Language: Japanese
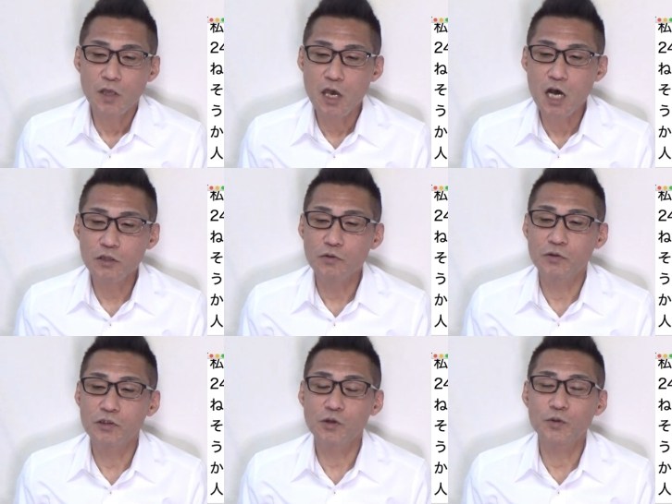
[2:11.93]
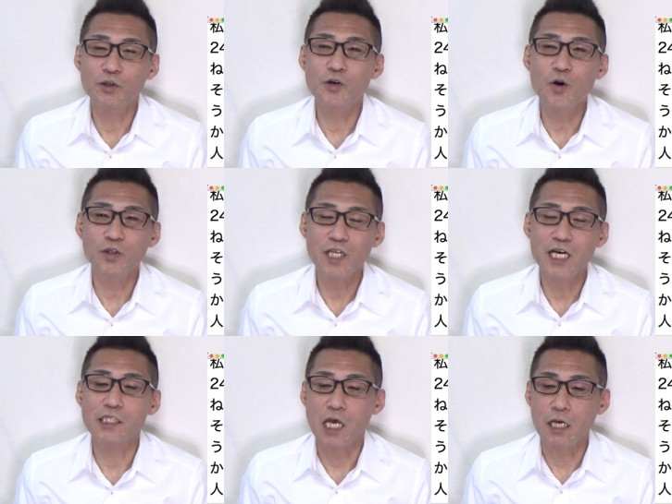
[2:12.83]
えー、あと、不法
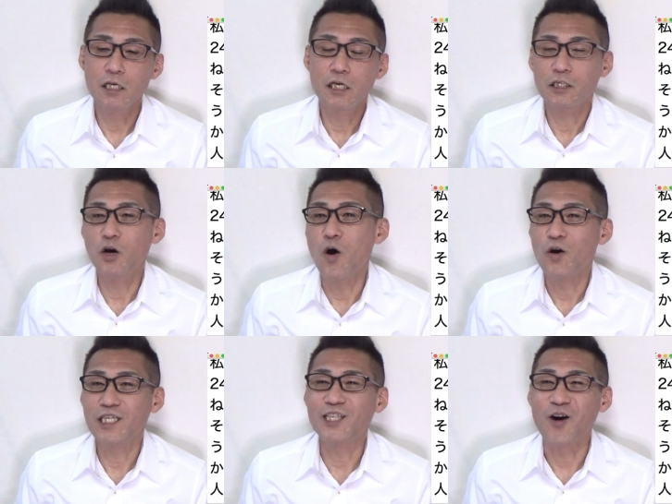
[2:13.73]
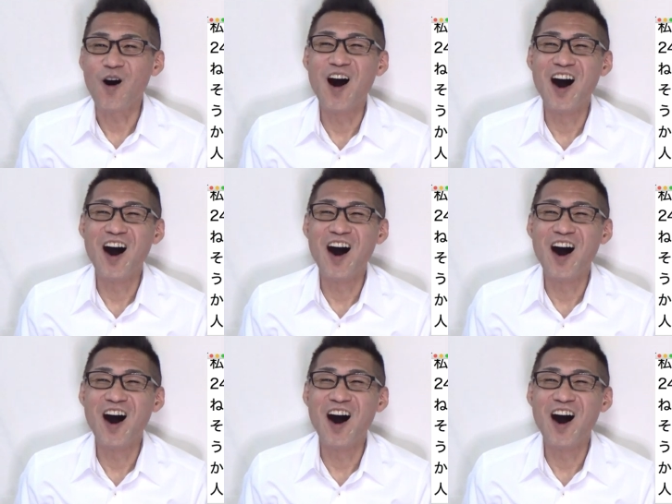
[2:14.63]
滞在の人。